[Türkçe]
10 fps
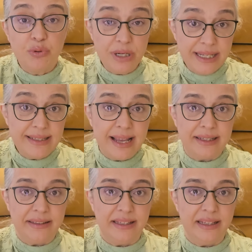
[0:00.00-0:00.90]
Bu
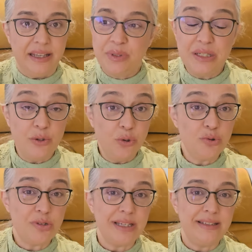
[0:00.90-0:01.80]
nedenle bir
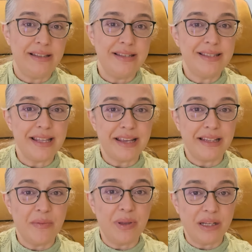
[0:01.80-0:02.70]
lohusayı
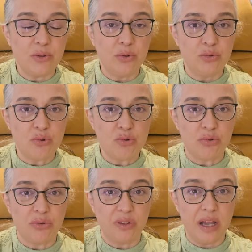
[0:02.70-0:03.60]
desteklemek
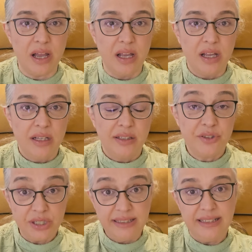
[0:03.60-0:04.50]
konusunda
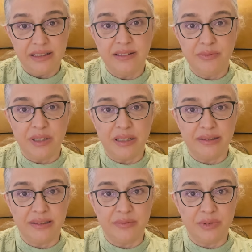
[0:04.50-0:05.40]
ciddi adımlar
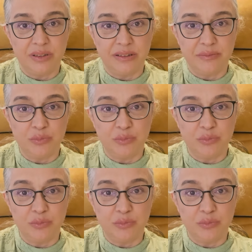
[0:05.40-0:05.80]
atılmalı.